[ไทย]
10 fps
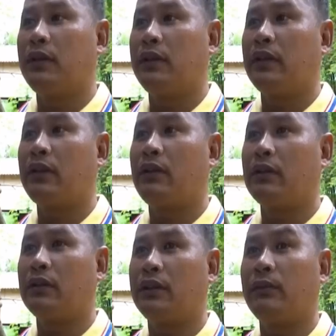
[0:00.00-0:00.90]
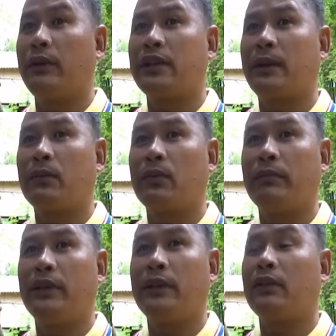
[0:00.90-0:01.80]
ที่คนที่ว่าจับตัวบิ
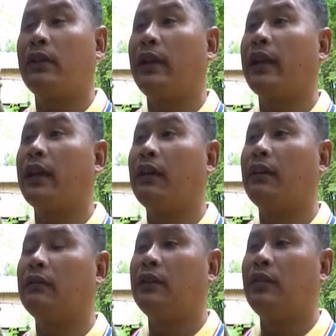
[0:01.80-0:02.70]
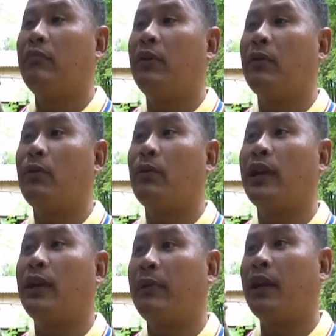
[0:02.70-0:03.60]
ลลี่คนแรกอ่ะบอกว่าหัวห
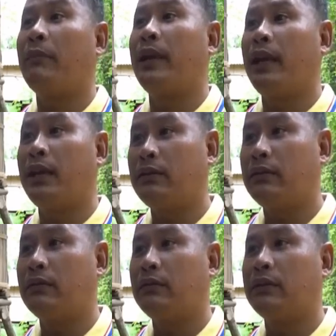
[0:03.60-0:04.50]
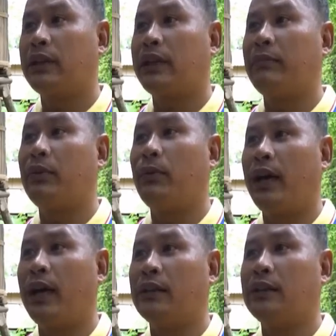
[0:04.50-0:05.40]
น้ามารับแล้วตั้งแต่เมื่อ
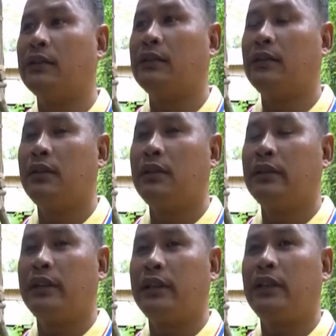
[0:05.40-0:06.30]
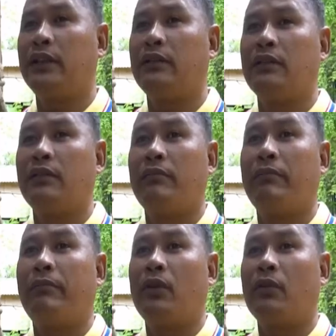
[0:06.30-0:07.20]
วานทีนี้
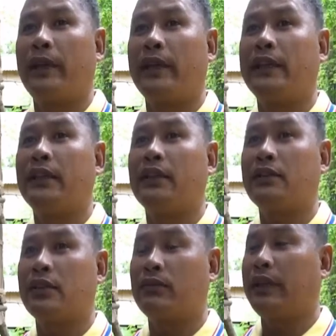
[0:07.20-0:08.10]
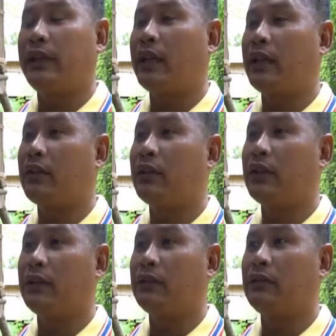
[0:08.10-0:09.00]
ลงไปทีหนึ่งก็เจออุทยานอีกคนห
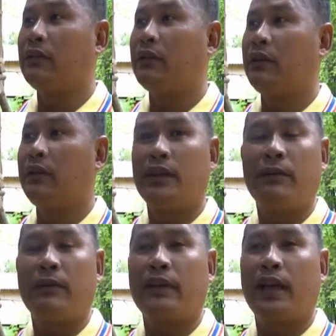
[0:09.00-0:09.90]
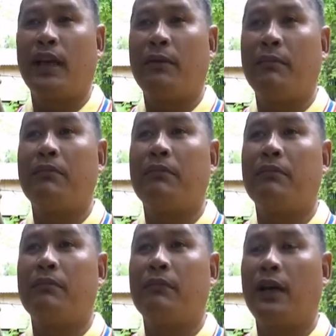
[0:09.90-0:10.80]
นึ่งนี่ผมก็ถาม
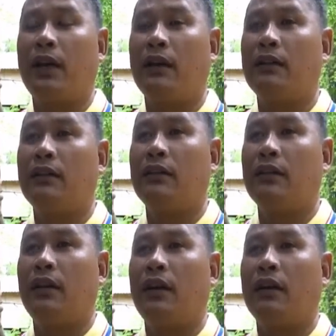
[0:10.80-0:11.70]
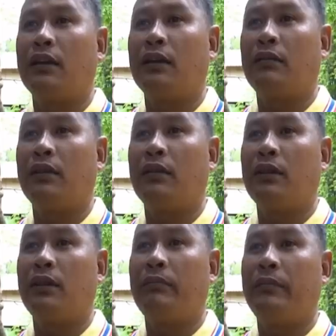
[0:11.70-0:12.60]
ว่าอ่าแล้วแล้ว
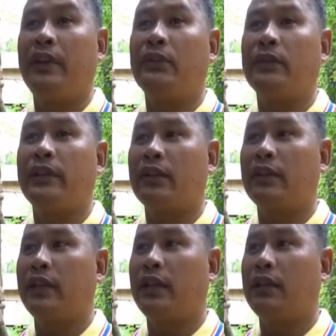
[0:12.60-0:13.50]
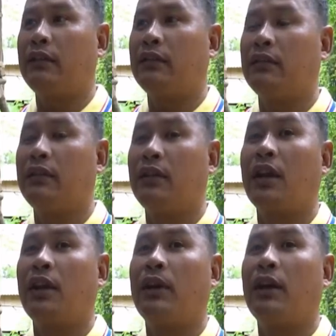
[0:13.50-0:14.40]
แล้วบิลลี่อยู่ที่ไหนตอนเนี้ย
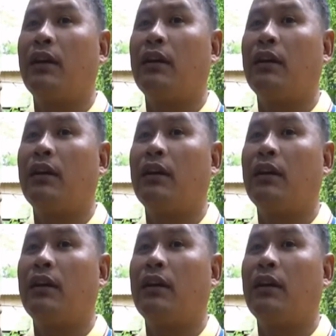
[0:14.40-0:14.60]
เขาว่า